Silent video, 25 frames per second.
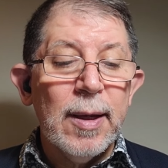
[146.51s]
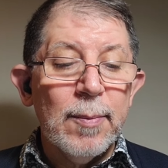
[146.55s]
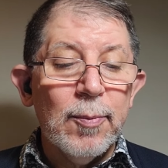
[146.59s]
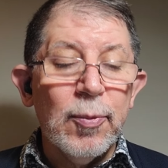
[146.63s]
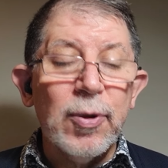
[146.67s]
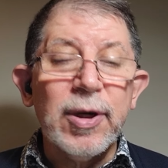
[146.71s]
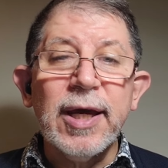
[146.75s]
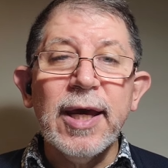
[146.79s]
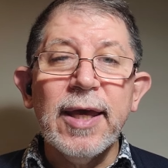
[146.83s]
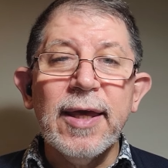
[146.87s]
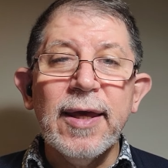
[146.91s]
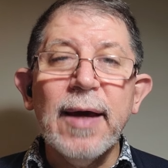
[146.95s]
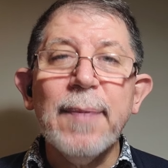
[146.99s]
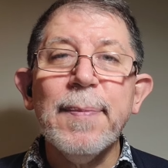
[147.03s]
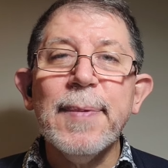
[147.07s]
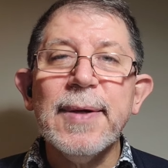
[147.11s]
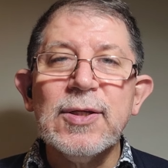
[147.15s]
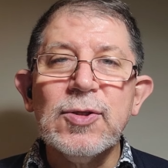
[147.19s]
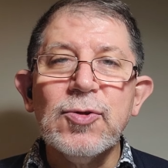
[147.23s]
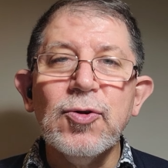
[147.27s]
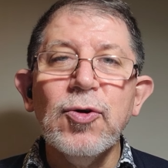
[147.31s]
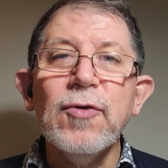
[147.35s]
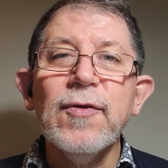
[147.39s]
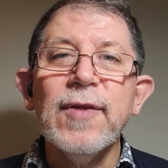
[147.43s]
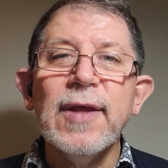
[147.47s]
porque ya
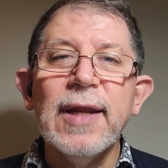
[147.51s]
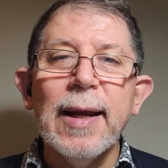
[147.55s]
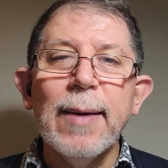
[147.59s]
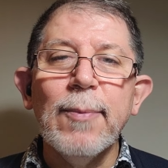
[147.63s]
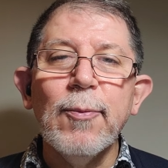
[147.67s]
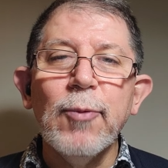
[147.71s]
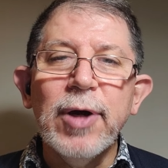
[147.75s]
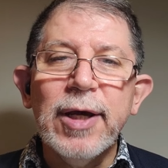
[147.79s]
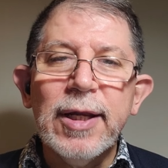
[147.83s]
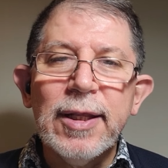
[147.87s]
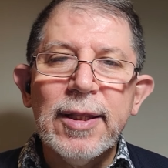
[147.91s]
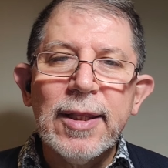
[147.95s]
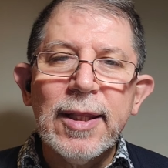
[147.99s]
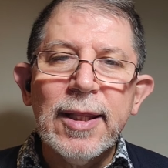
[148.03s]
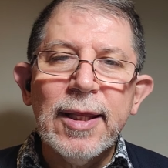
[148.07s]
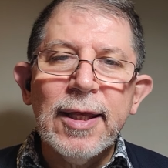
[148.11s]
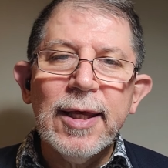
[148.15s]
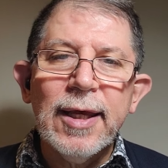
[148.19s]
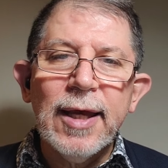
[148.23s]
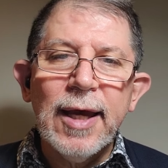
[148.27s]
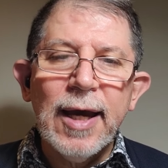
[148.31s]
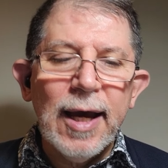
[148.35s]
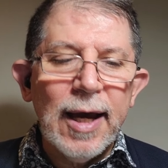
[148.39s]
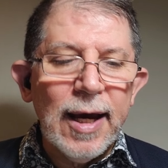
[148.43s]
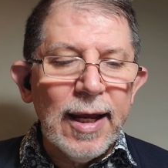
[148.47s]
pasó de la
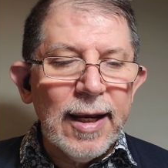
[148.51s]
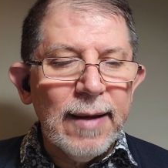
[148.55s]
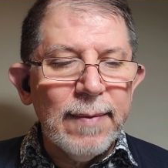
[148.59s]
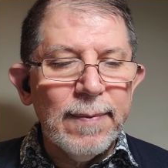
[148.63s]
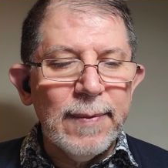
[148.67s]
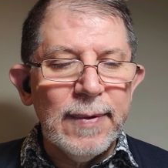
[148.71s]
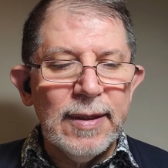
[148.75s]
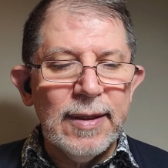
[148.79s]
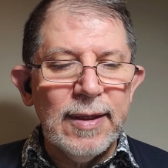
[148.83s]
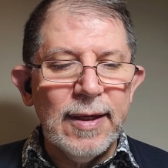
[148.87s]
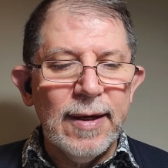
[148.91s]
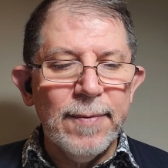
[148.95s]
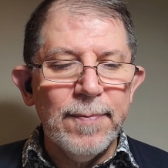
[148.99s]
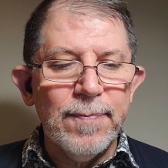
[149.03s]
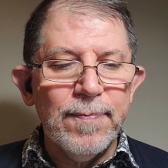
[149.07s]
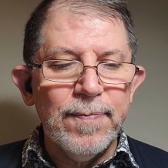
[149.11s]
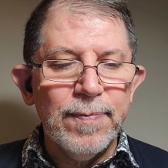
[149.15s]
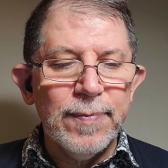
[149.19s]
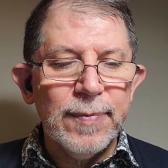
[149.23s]
muerte a la vida.